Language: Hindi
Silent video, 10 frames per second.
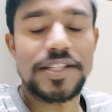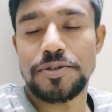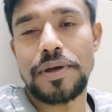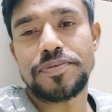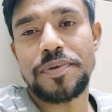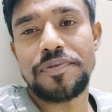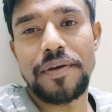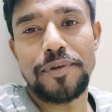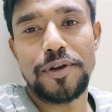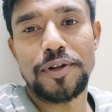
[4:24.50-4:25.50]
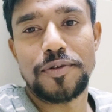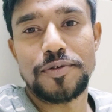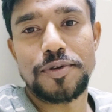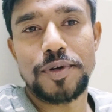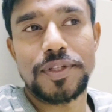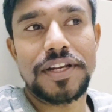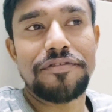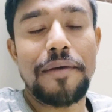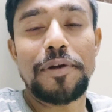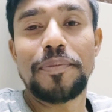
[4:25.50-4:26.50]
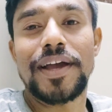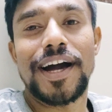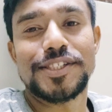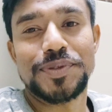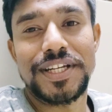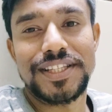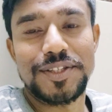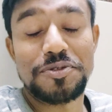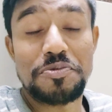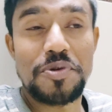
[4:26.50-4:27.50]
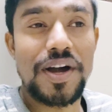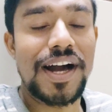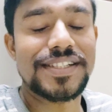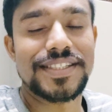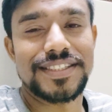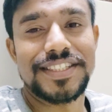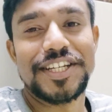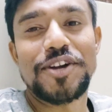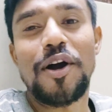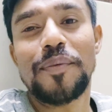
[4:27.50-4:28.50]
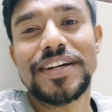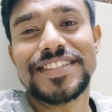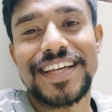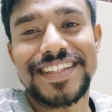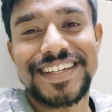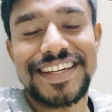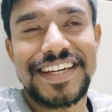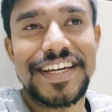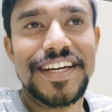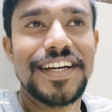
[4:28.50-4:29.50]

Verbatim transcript: ऐसे तो आप सभी फैमिली में तो कुछ लोग होते हैं ना फैमिली में खास हो जाते हैं तो वो खास है जिनके कमेंट्स आते हैं